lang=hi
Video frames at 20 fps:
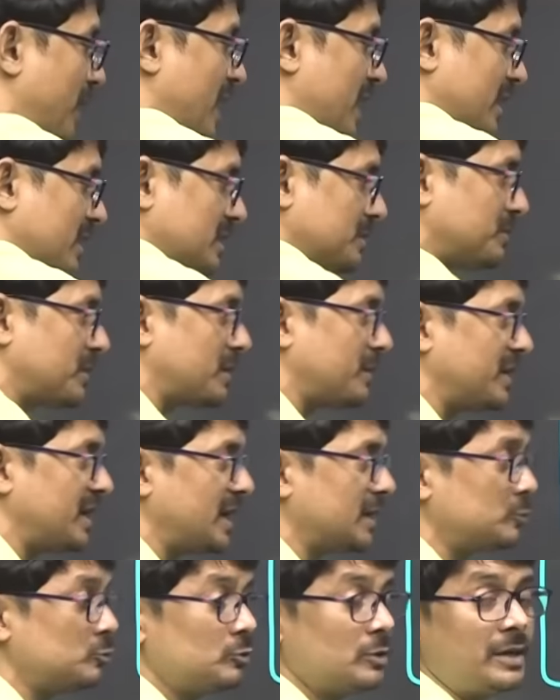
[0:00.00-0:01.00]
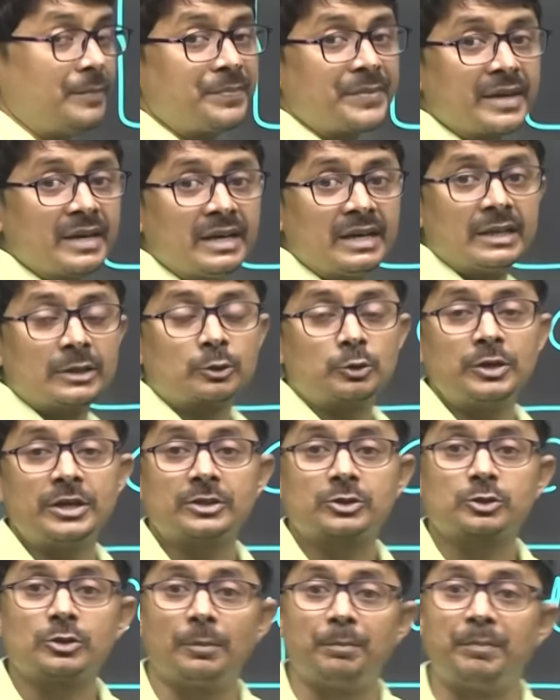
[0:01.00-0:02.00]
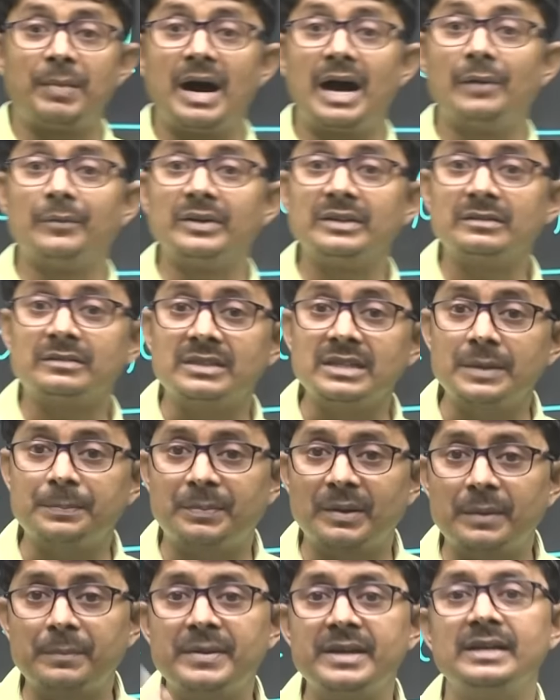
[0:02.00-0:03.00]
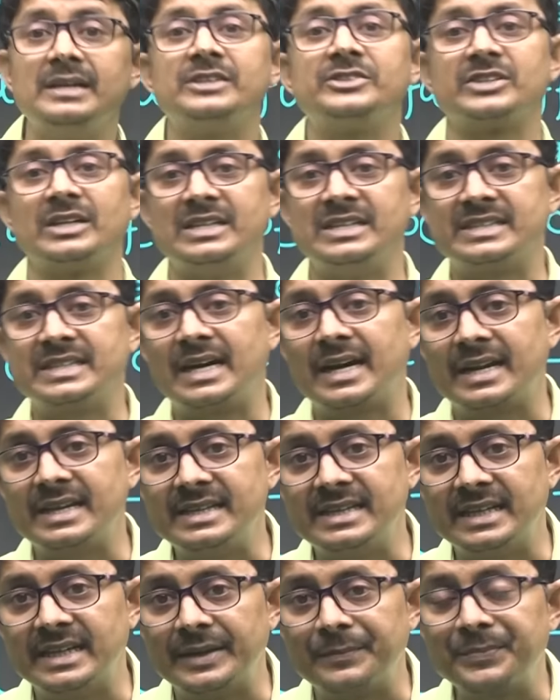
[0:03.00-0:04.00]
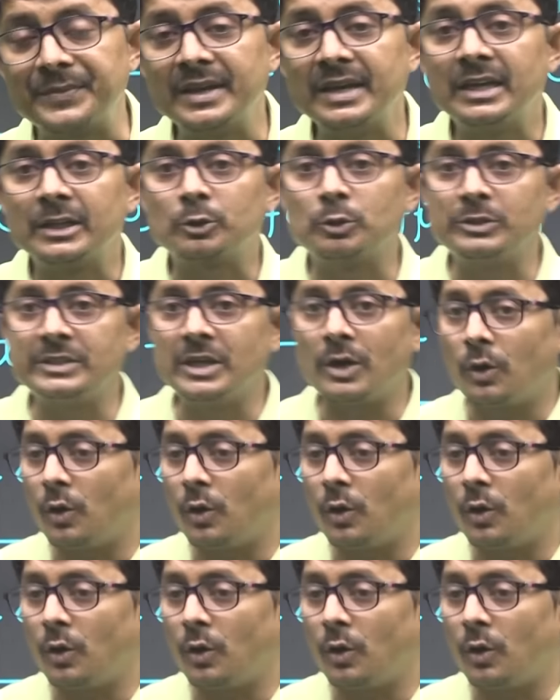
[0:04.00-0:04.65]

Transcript: 12 नंबर बढ़ा दूंगा तो एक सौ बावन तिरपन मेरिट चली जा रही है तो ये